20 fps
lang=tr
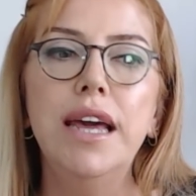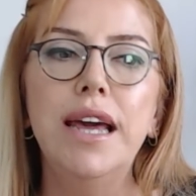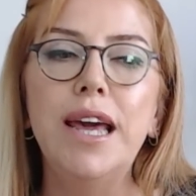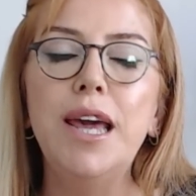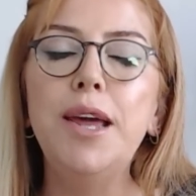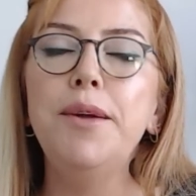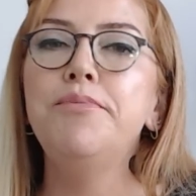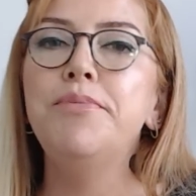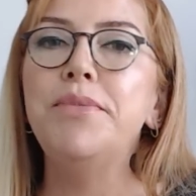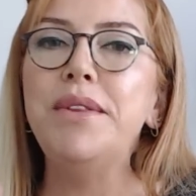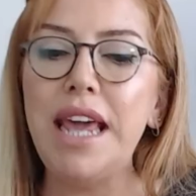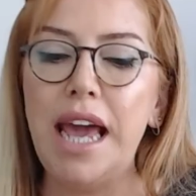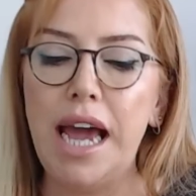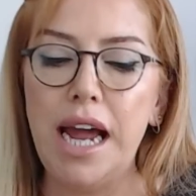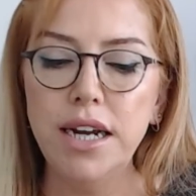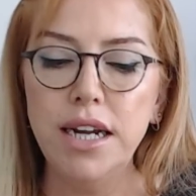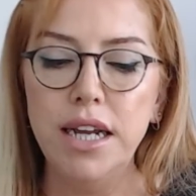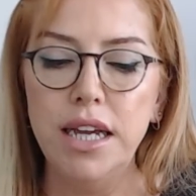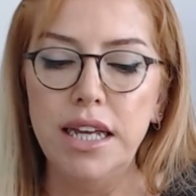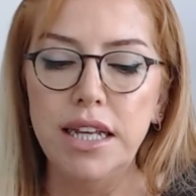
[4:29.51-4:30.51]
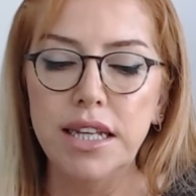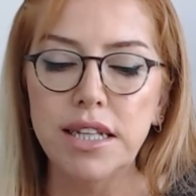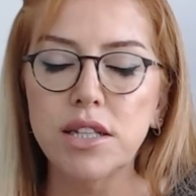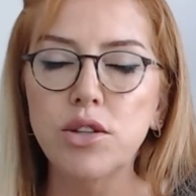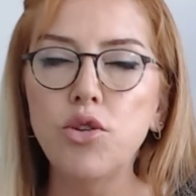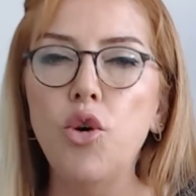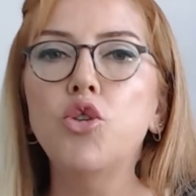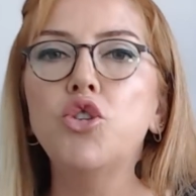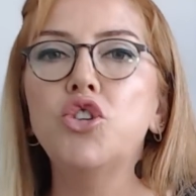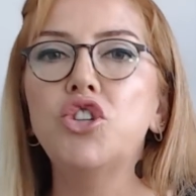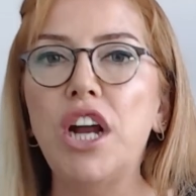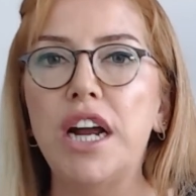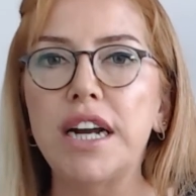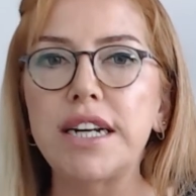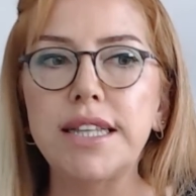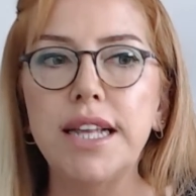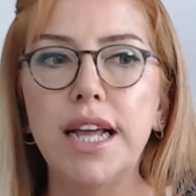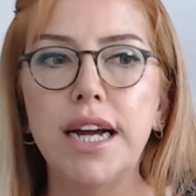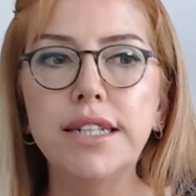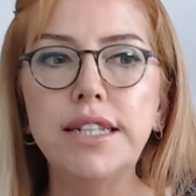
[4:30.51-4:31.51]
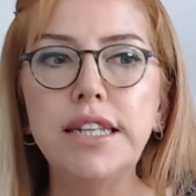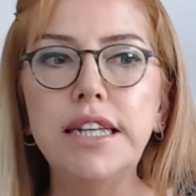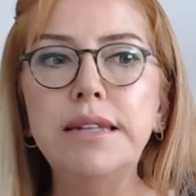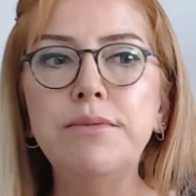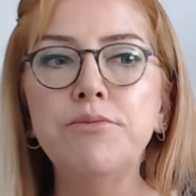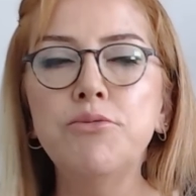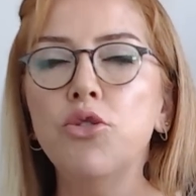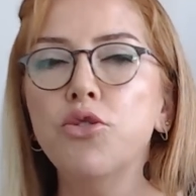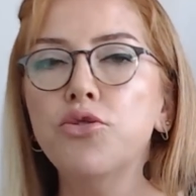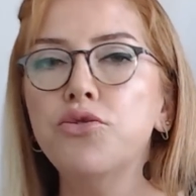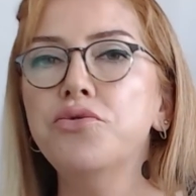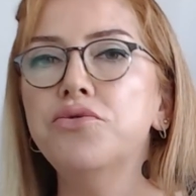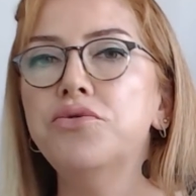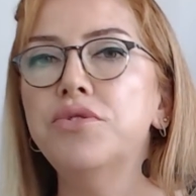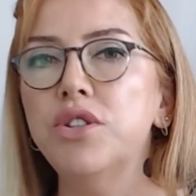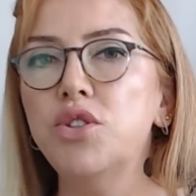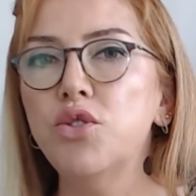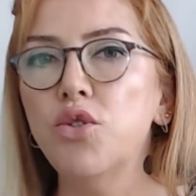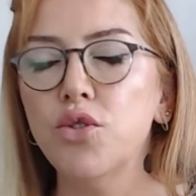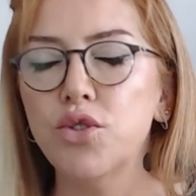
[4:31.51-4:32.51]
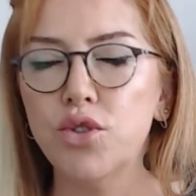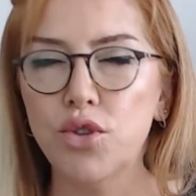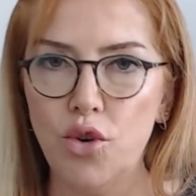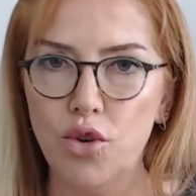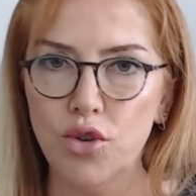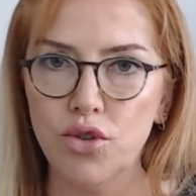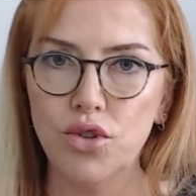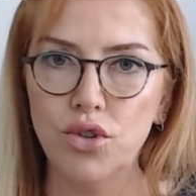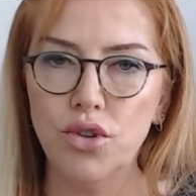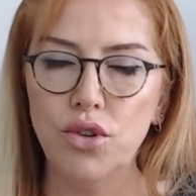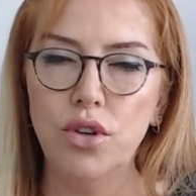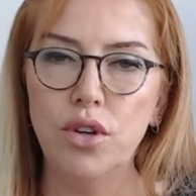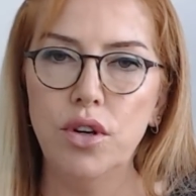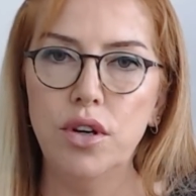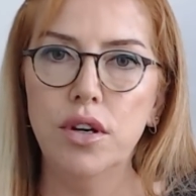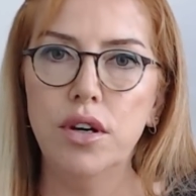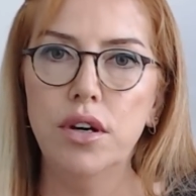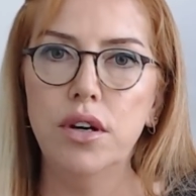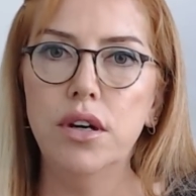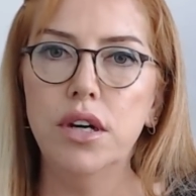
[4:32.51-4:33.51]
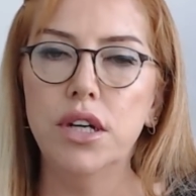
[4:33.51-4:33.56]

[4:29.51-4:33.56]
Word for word: Hem diğer zor şartlar diyelim gökyüzünde çok zor e,